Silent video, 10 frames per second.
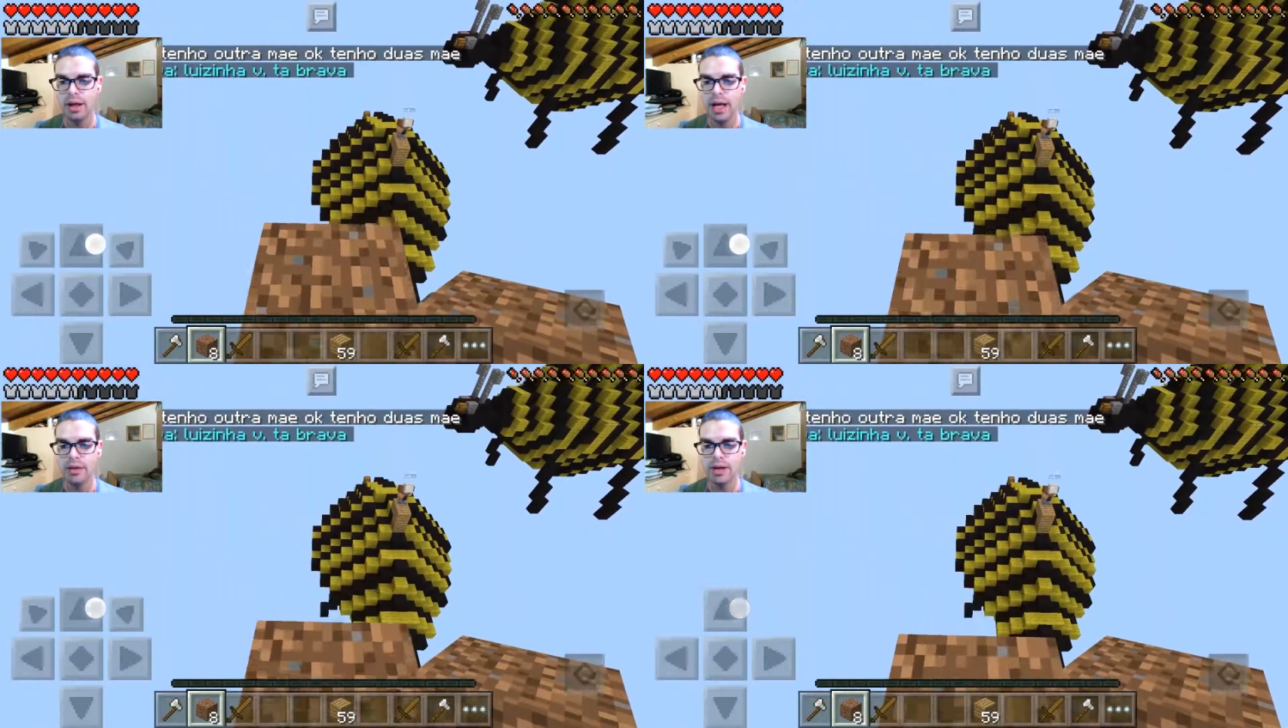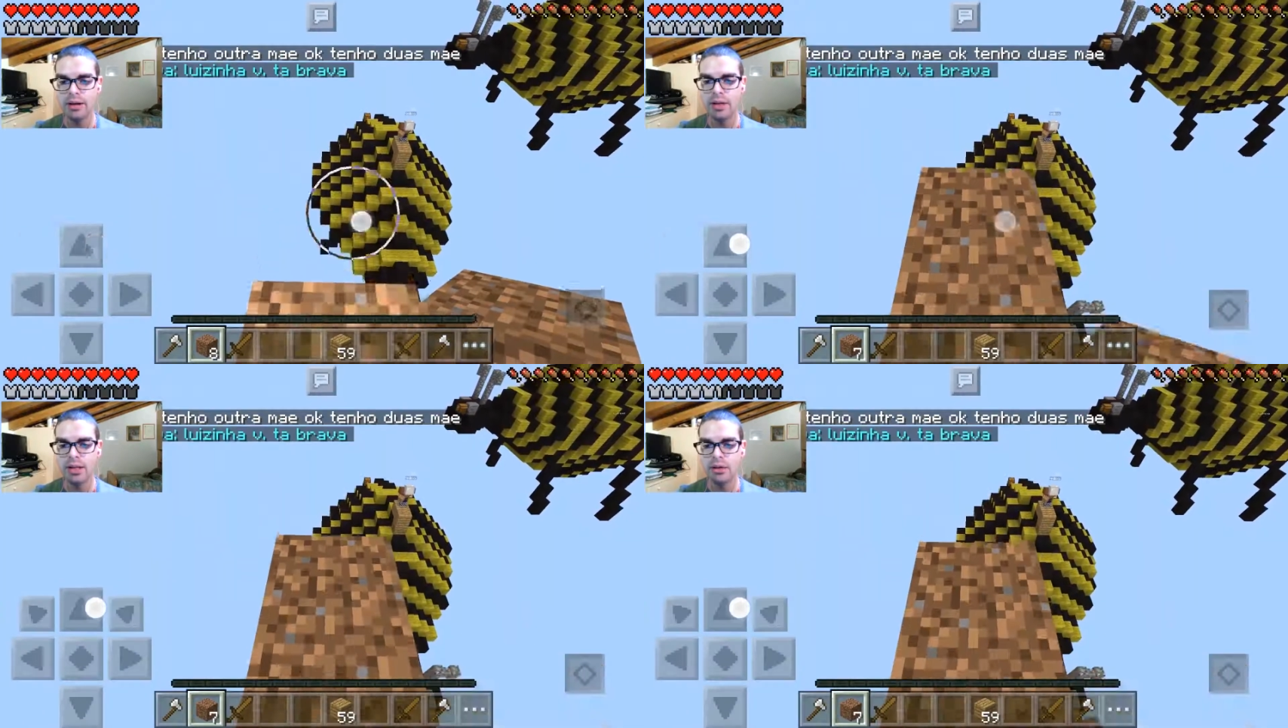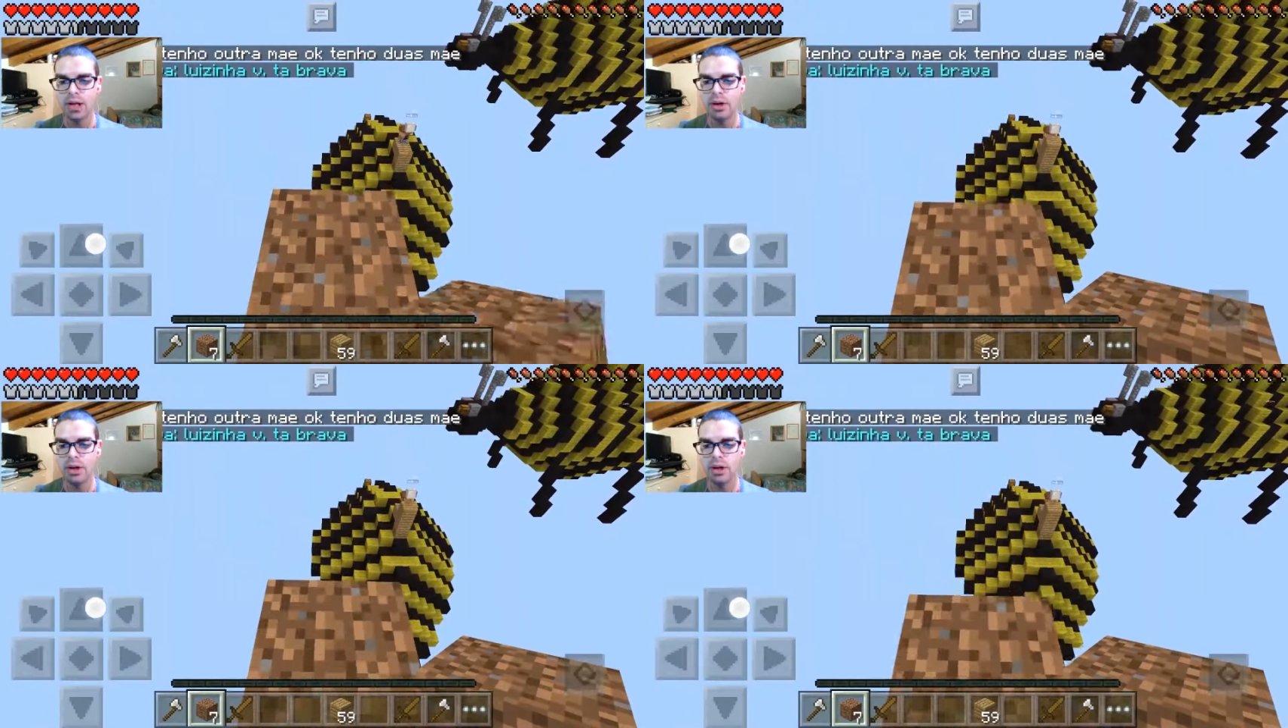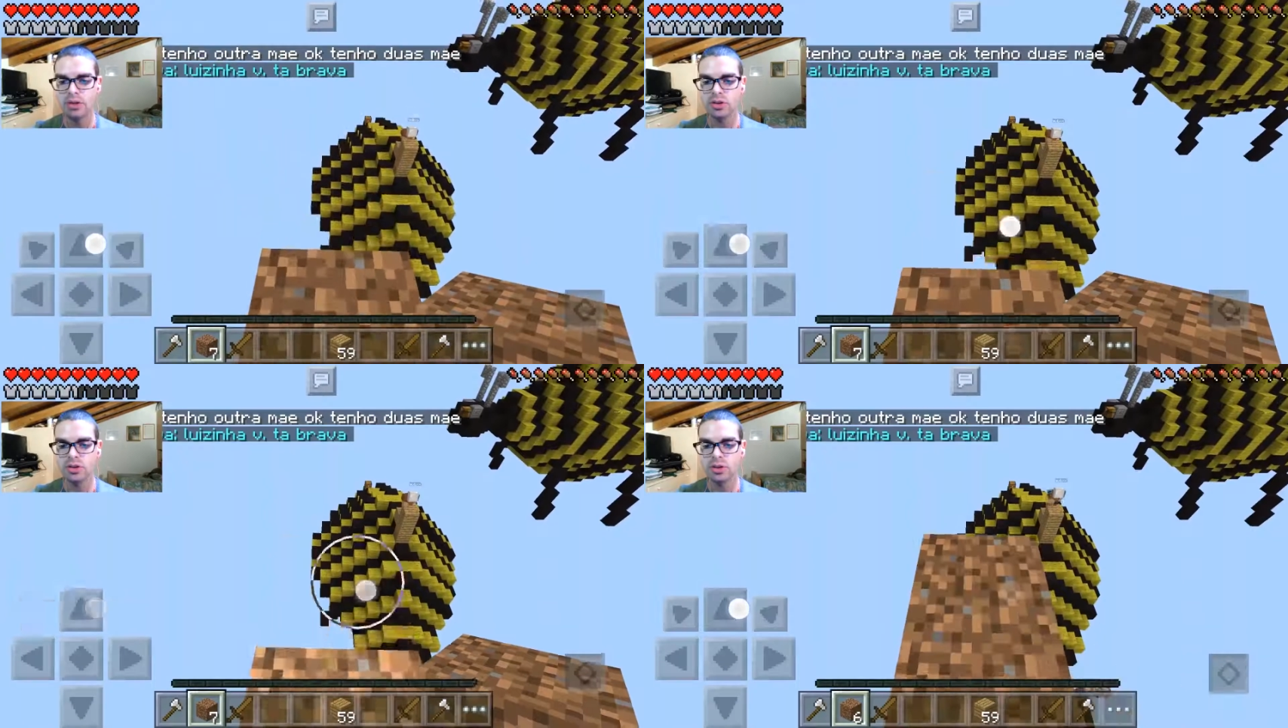è veramente una noia
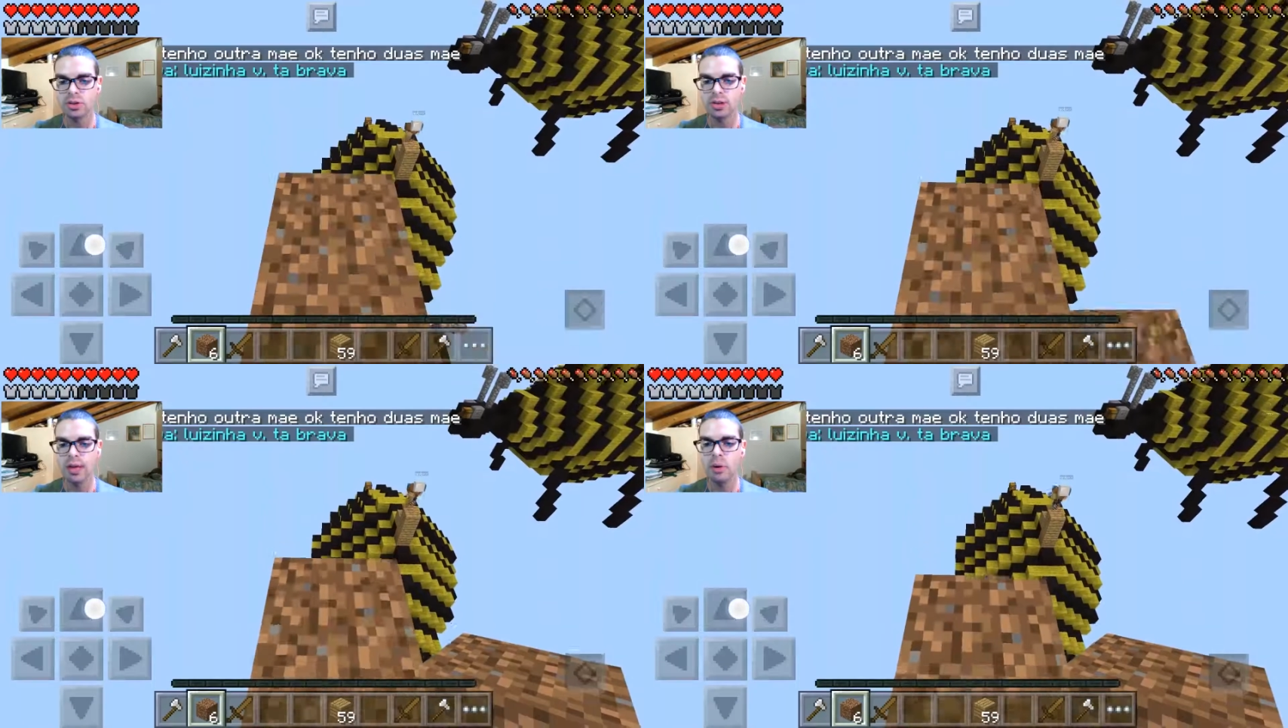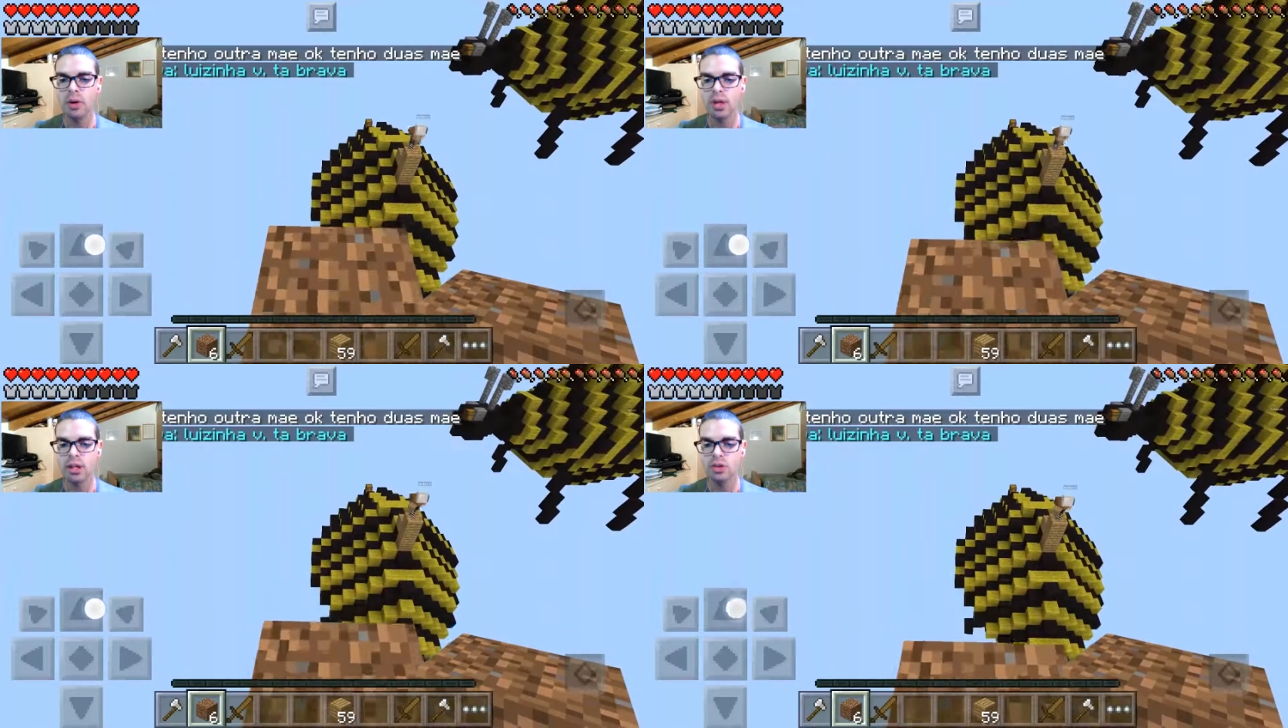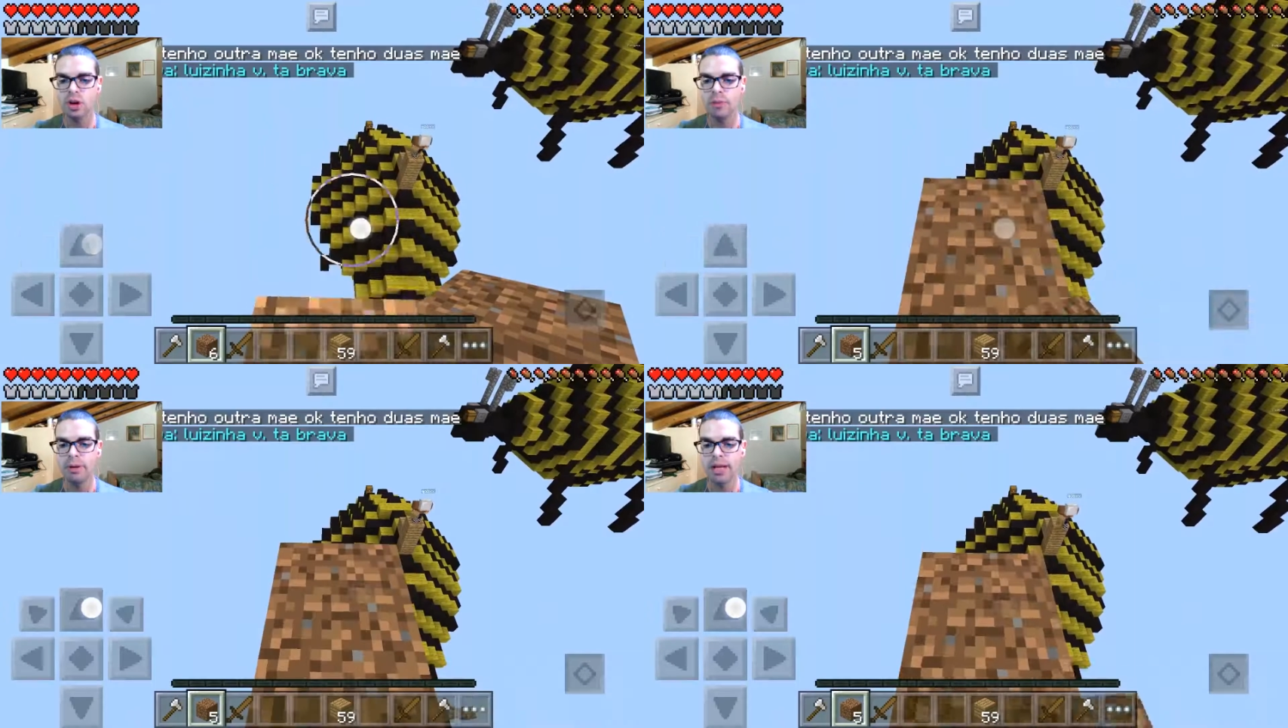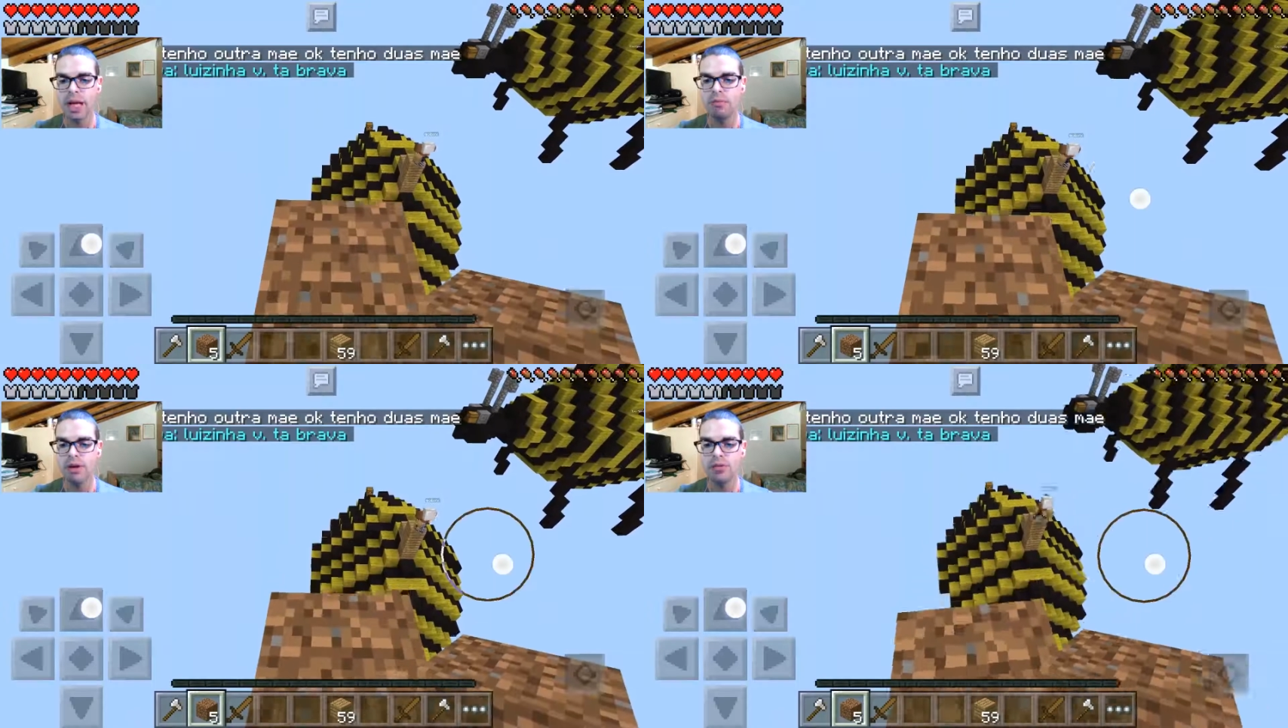assurda morire solo perché
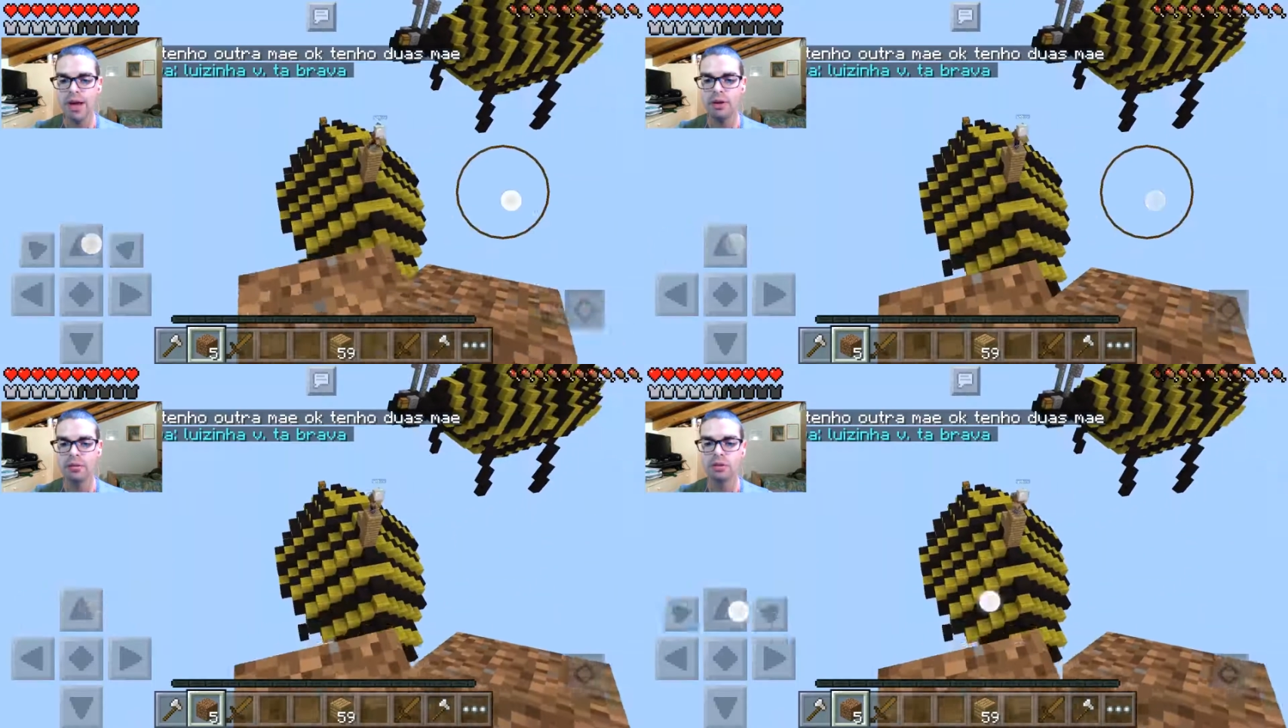il wifi non